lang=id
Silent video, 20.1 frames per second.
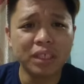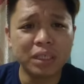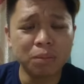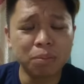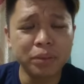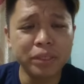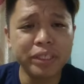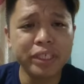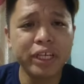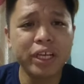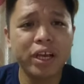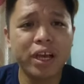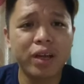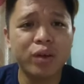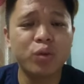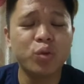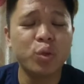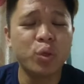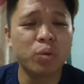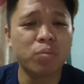
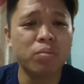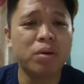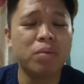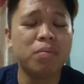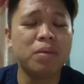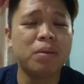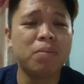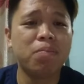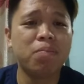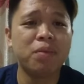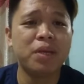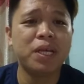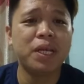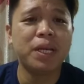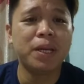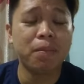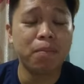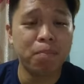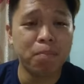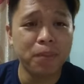kepercayaan untuk
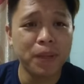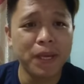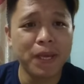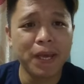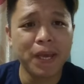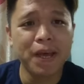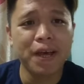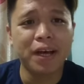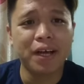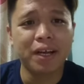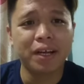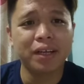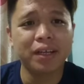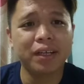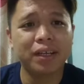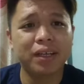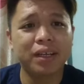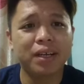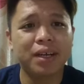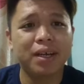memimpin
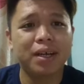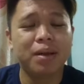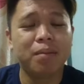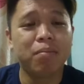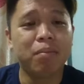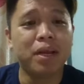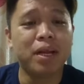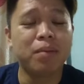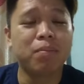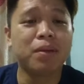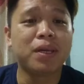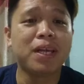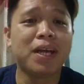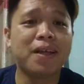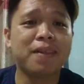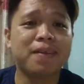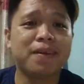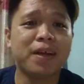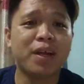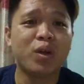PKR pada
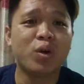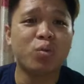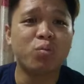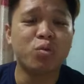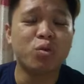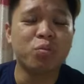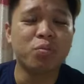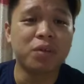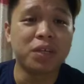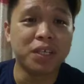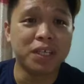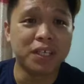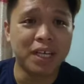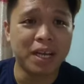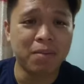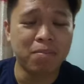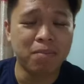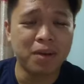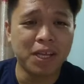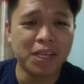pilihan raya umum
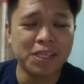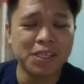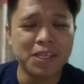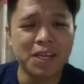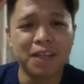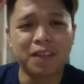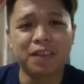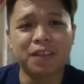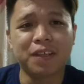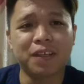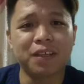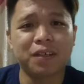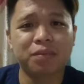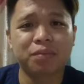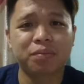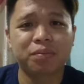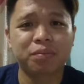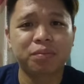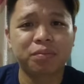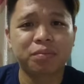ke-16 nanti.